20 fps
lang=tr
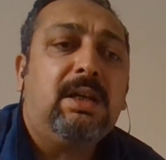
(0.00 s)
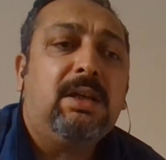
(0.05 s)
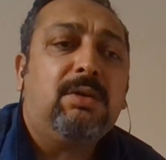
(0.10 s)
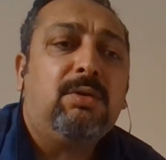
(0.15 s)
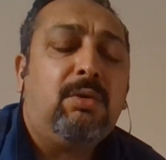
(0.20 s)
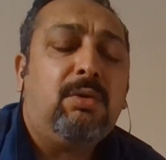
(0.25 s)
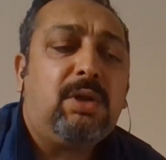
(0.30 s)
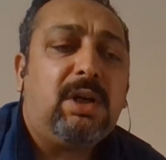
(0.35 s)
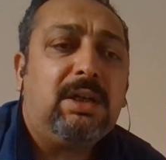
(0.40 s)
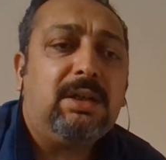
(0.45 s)

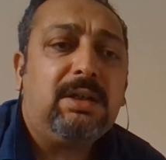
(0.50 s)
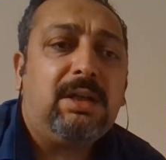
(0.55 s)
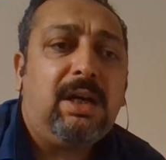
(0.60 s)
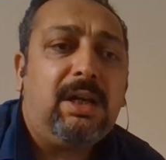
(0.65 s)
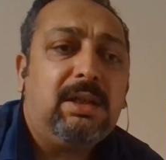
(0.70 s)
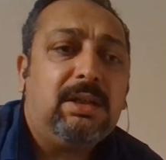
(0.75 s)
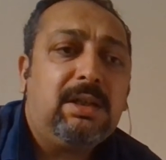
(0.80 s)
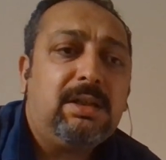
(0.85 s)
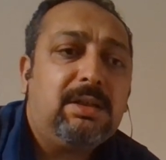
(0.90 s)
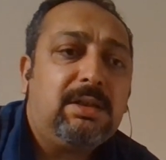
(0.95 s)
Gökhan'ın
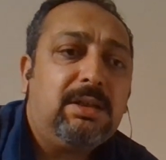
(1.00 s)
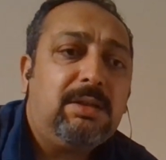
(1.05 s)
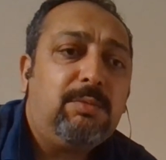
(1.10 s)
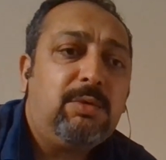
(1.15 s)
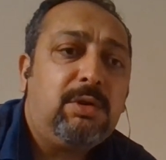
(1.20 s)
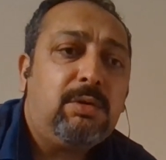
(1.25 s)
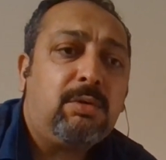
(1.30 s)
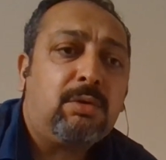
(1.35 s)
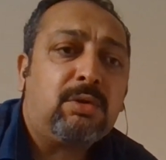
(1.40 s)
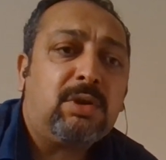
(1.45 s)
kalitesini
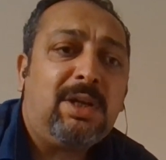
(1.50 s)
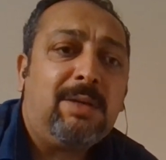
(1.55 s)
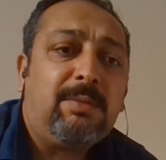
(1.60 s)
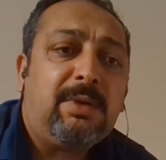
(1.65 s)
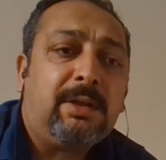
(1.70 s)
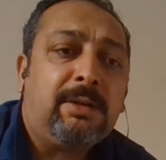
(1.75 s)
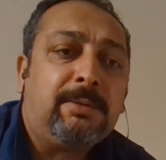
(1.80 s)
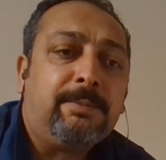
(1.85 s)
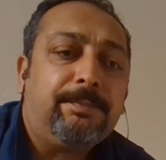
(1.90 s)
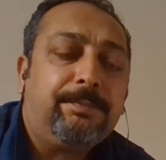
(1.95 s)
biliyoruz
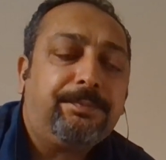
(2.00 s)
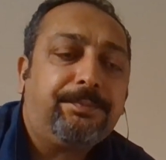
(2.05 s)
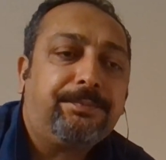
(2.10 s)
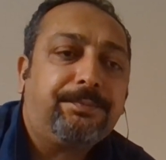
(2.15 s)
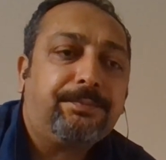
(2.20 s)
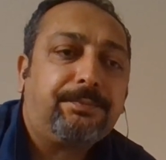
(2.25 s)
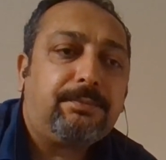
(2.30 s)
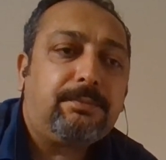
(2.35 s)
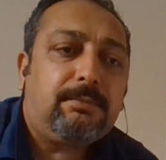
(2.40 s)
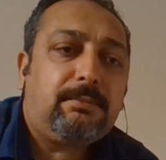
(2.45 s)
ama
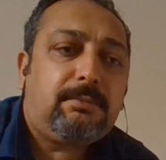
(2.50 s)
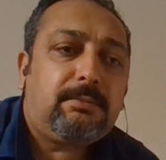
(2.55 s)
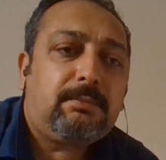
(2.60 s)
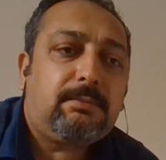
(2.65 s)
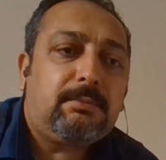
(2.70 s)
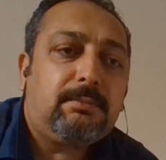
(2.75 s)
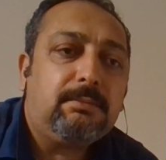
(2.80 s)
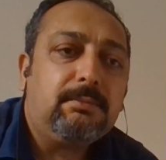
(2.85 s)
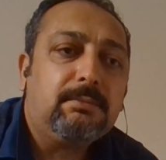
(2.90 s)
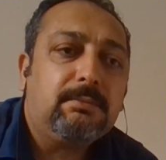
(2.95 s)

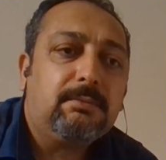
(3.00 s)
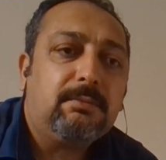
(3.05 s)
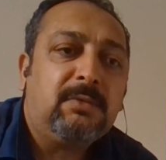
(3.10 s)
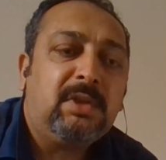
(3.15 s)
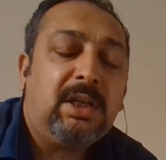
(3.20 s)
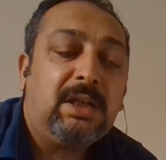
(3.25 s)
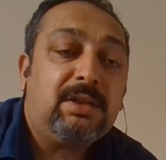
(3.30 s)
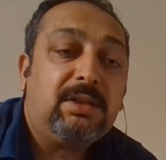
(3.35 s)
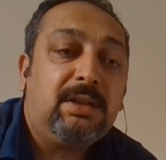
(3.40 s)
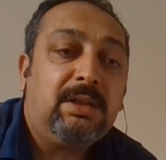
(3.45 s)

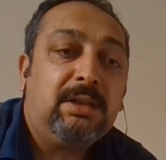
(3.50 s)
yaşı